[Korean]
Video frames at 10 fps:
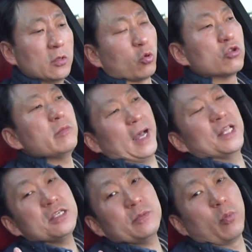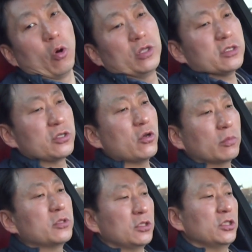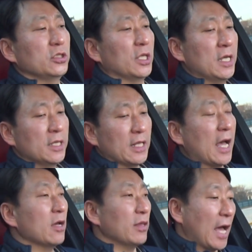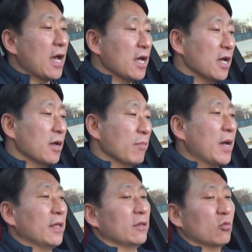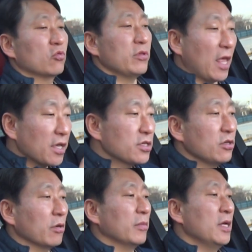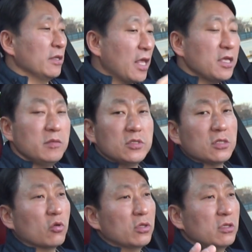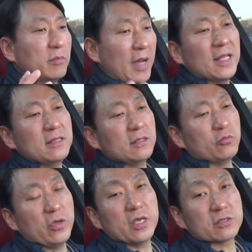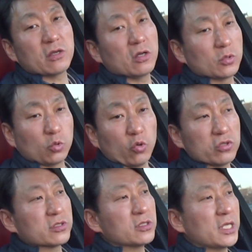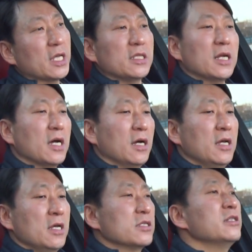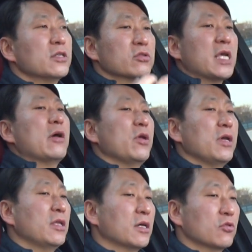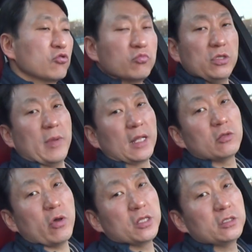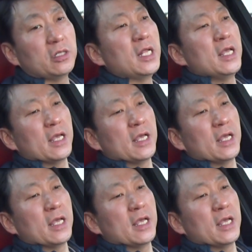돈을 많이 번 기업들은 나, 나만 뭐 내 기업 내 임직원들만 위해서 그 돈을 쓸 게 아니라 실제로 사회에다가 충분히 많은 환원을